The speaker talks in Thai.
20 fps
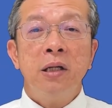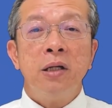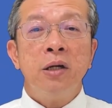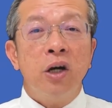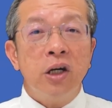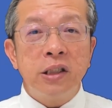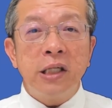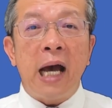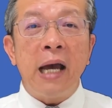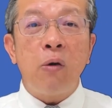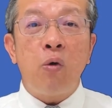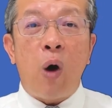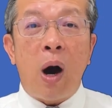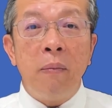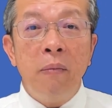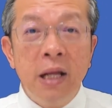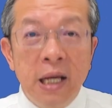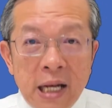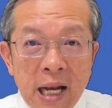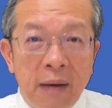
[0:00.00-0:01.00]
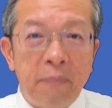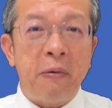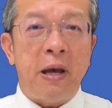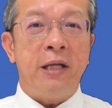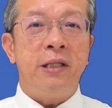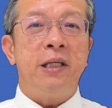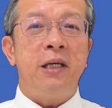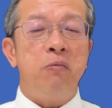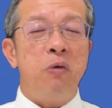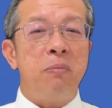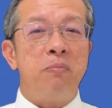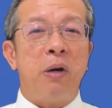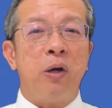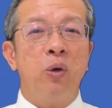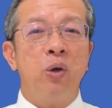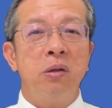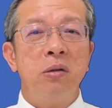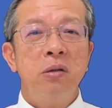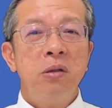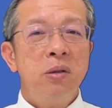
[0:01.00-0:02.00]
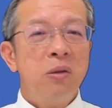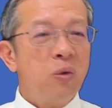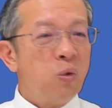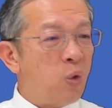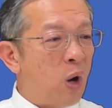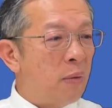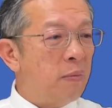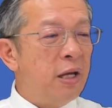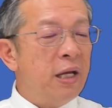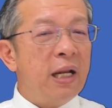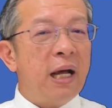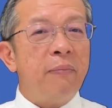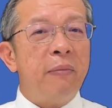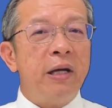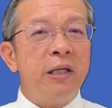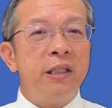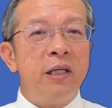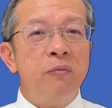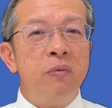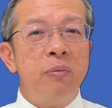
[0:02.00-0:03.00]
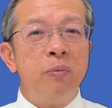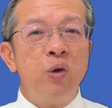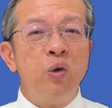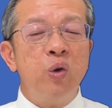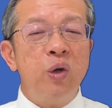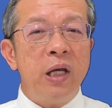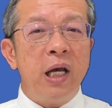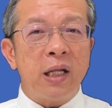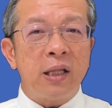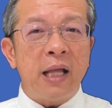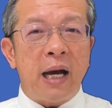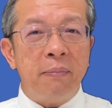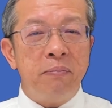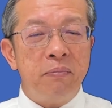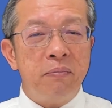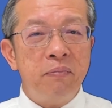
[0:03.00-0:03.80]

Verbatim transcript: โดยใช้ความลี้ลับแห่งชีวิตมนุษย์ความลี้ลับแห่งชีวิตมนุษย์เนี่ยท่าน